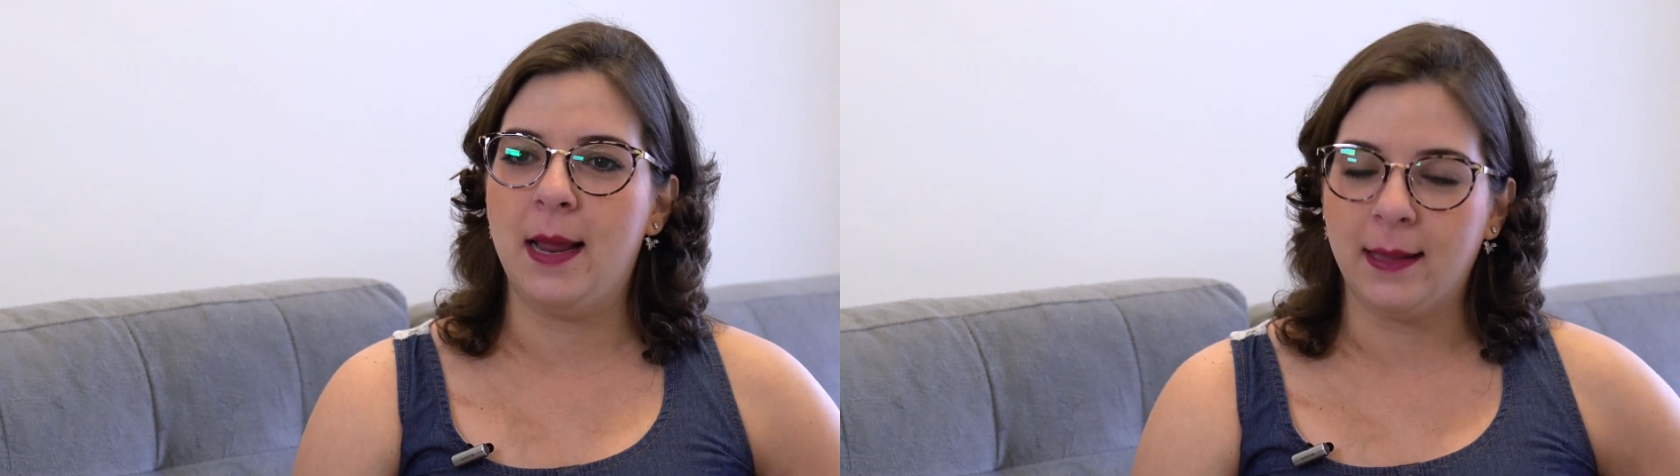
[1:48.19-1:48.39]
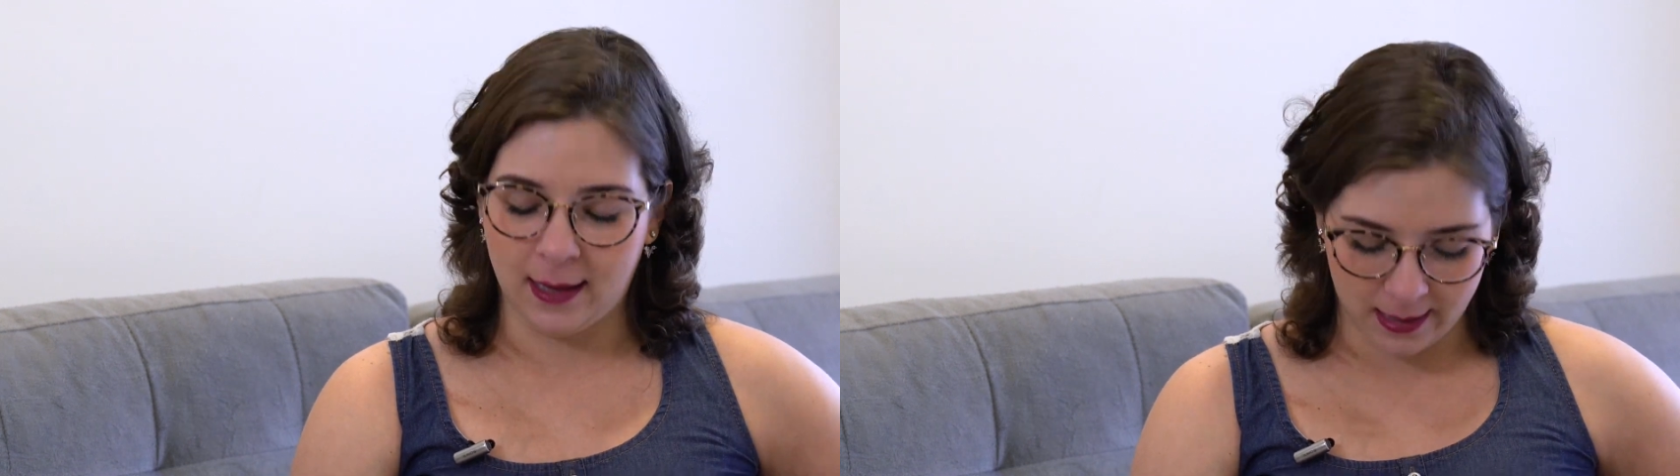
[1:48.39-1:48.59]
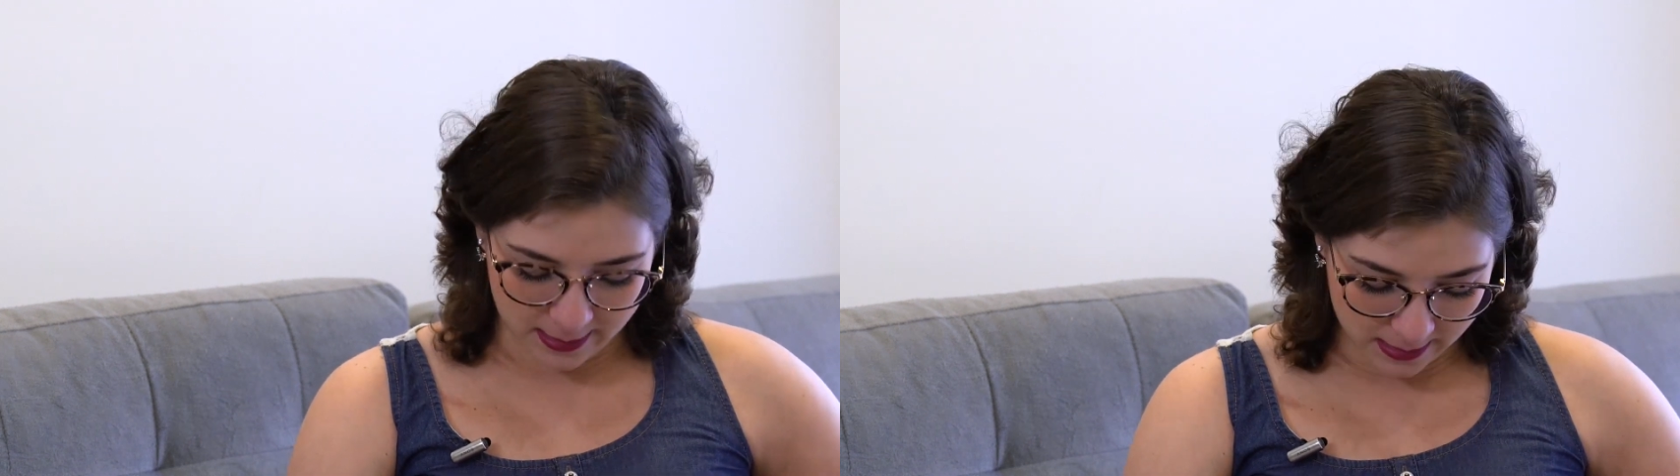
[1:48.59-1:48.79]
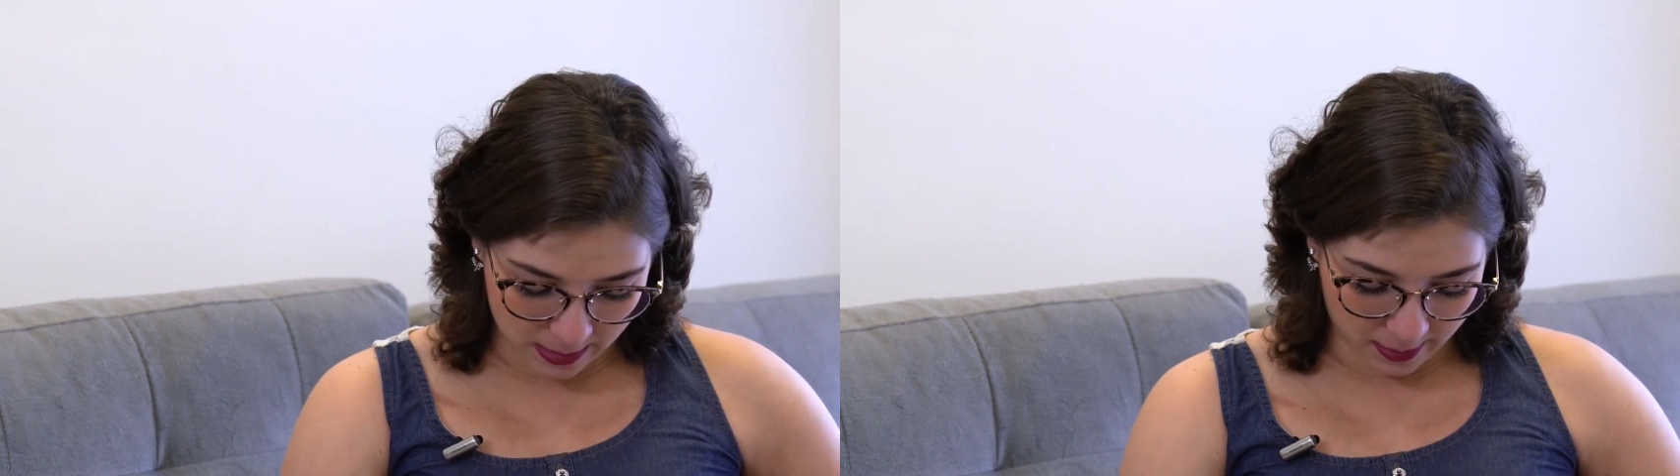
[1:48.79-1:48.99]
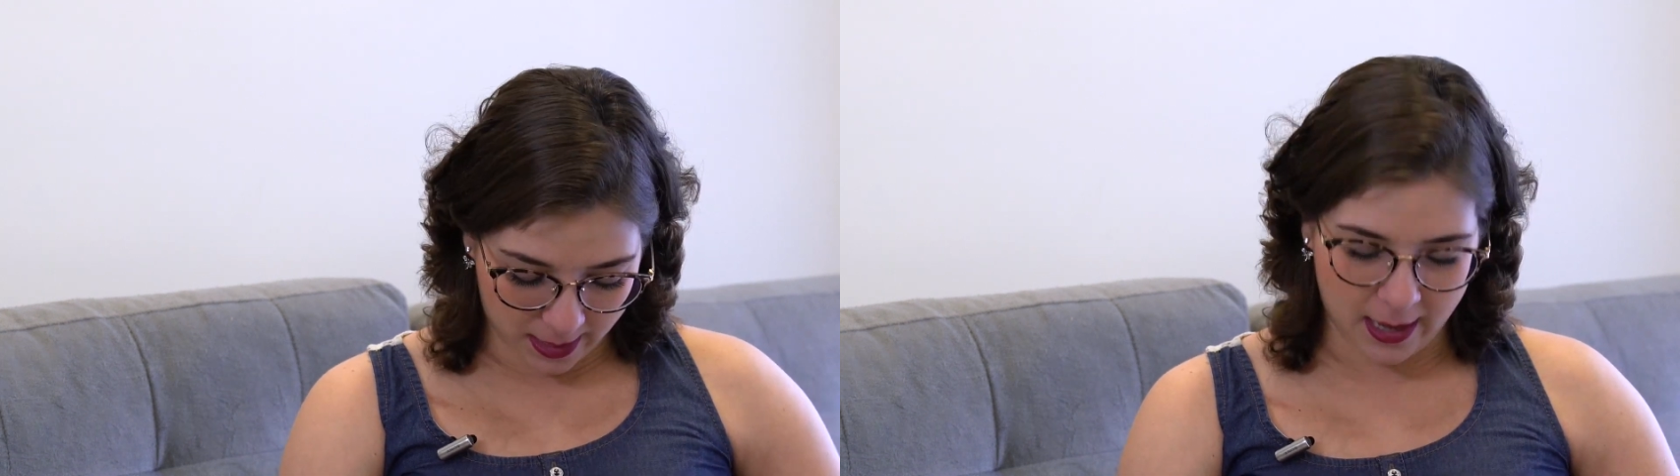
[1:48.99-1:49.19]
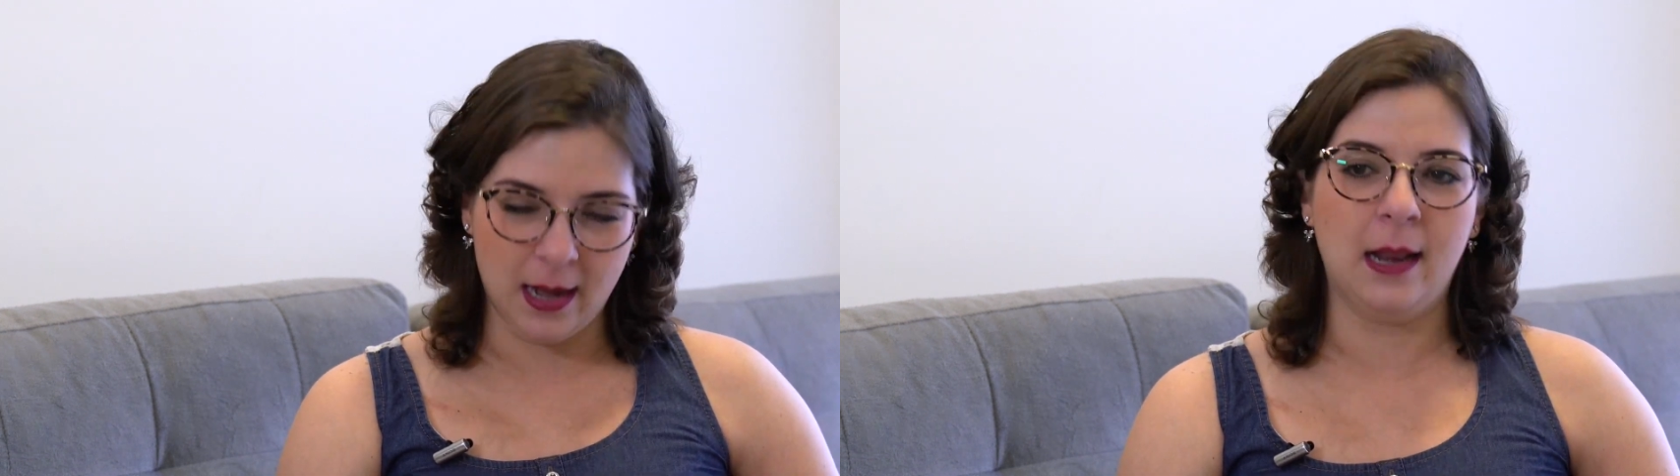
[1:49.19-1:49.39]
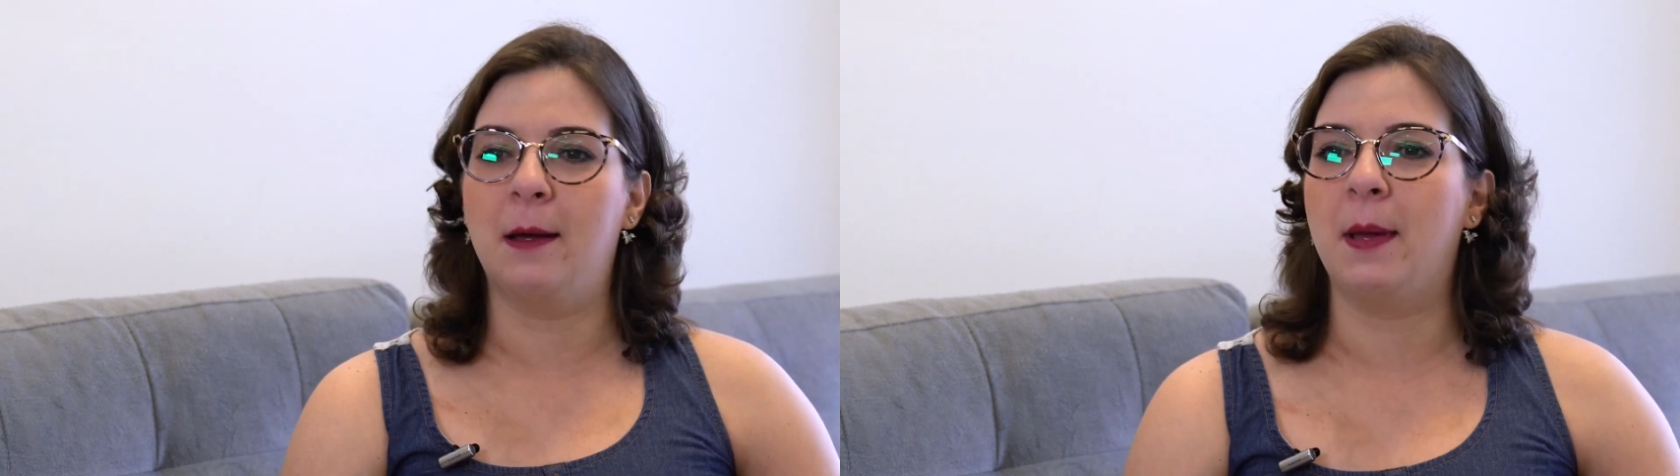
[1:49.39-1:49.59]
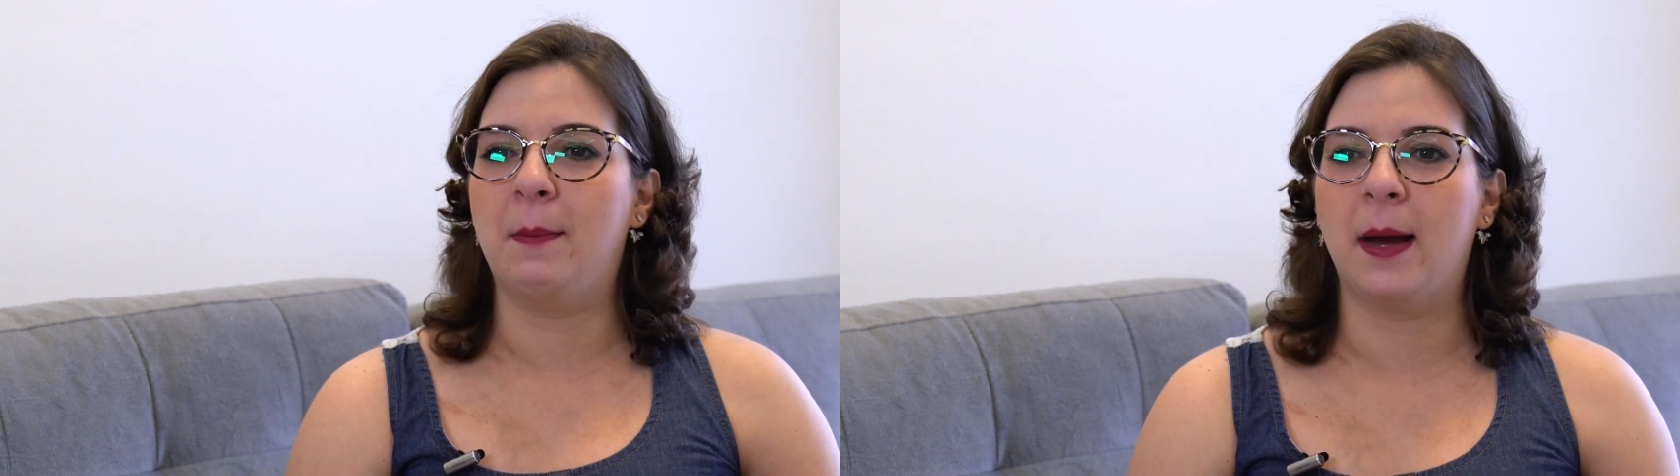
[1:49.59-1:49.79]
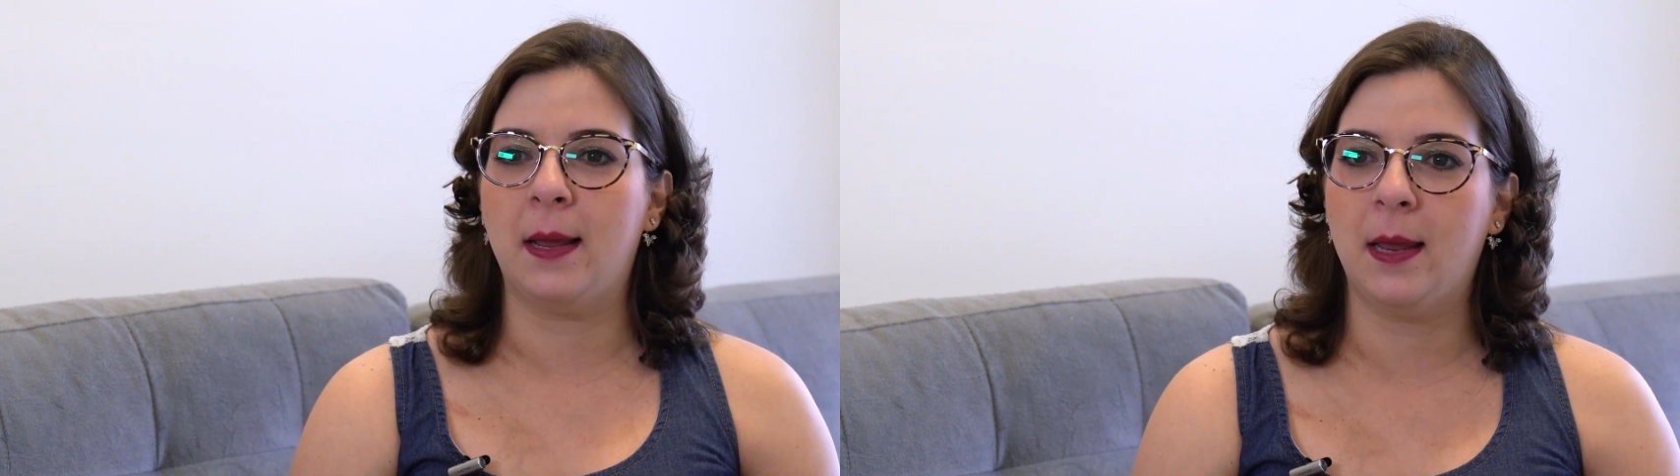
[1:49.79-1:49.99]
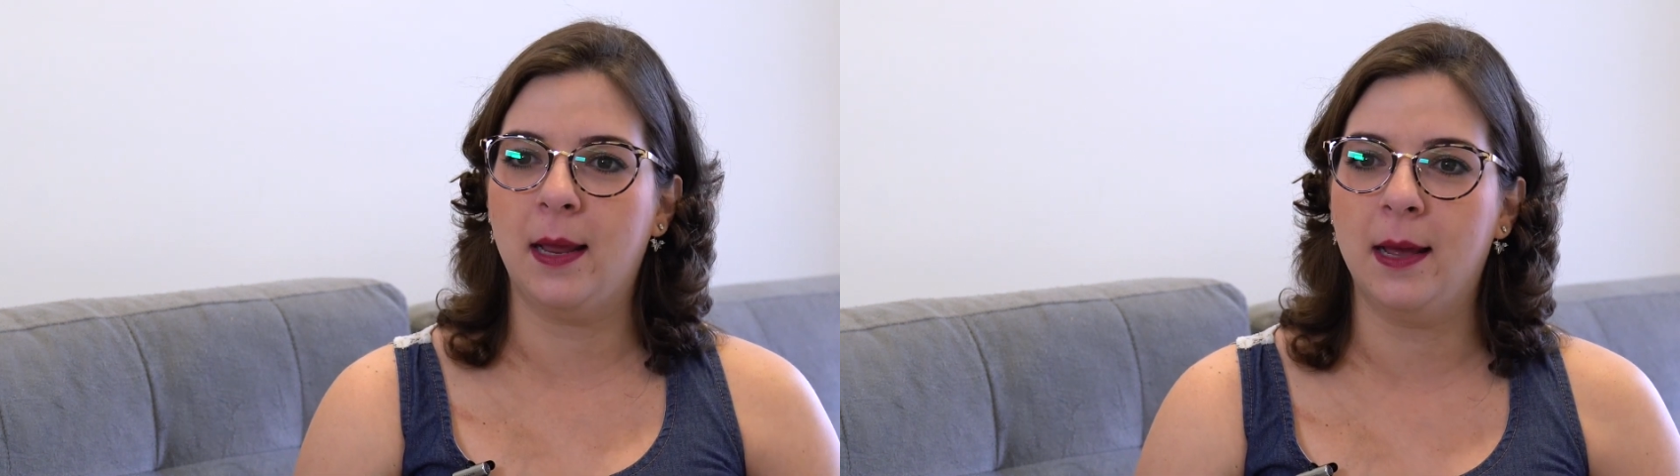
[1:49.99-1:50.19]
que está crescendo aqui na minha
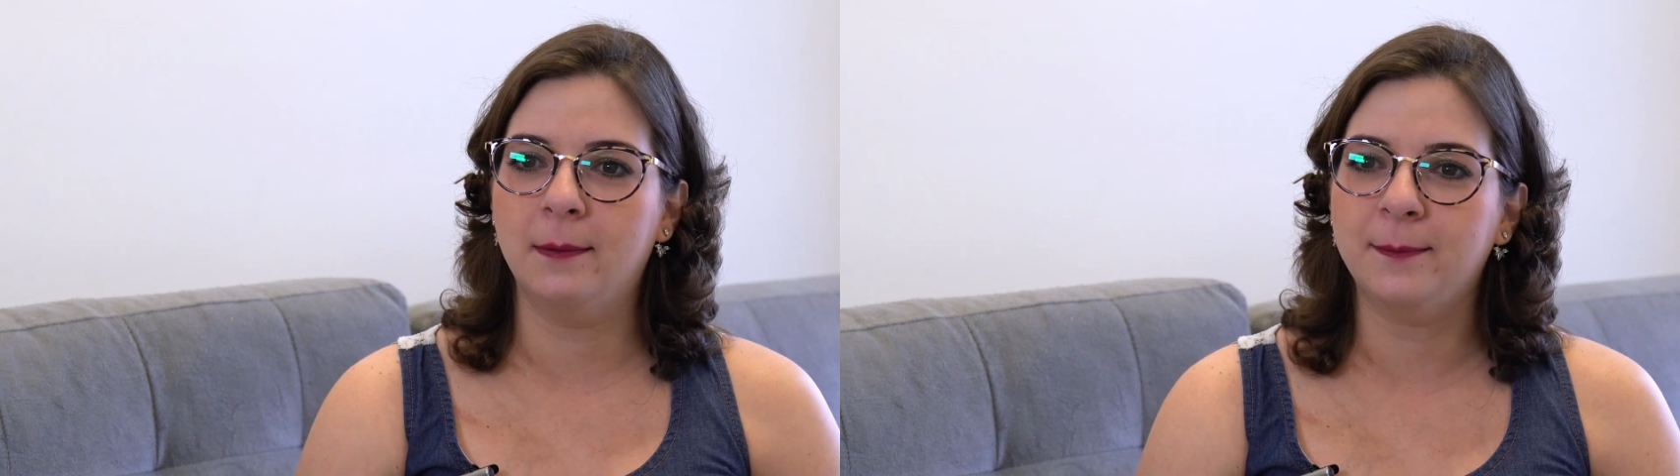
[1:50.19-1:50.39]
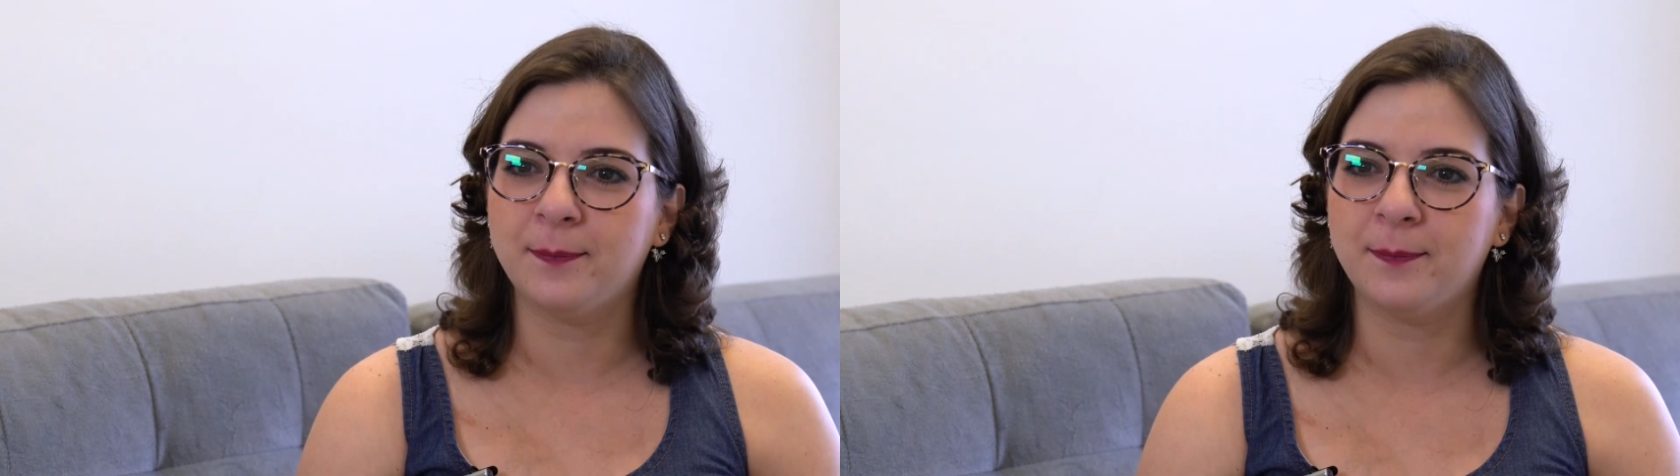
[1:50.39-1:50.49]
barriga,